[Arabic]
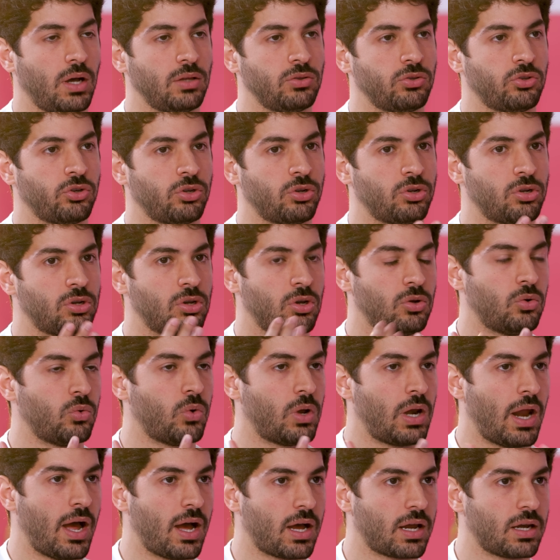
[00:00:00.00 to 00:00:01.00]
وعندهم
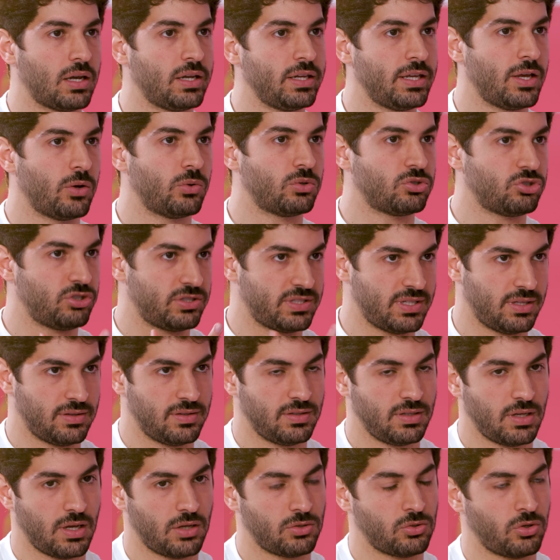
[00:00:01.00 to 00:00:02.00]
القوه العقليه
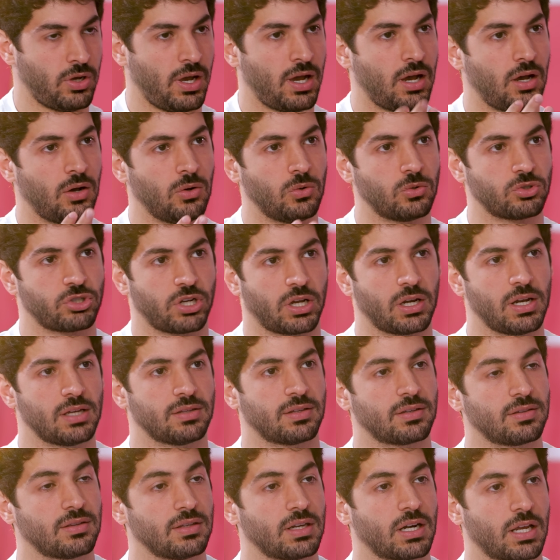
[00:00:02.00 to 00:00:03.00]
والجسديه انه يحققوا
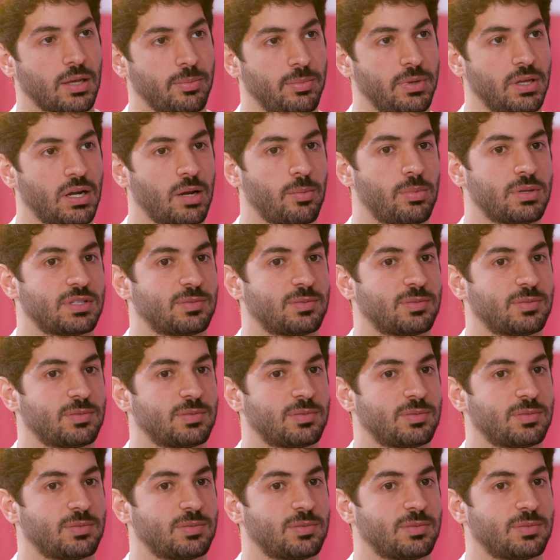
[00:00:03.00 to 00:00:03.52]
شغلات كثير كبيره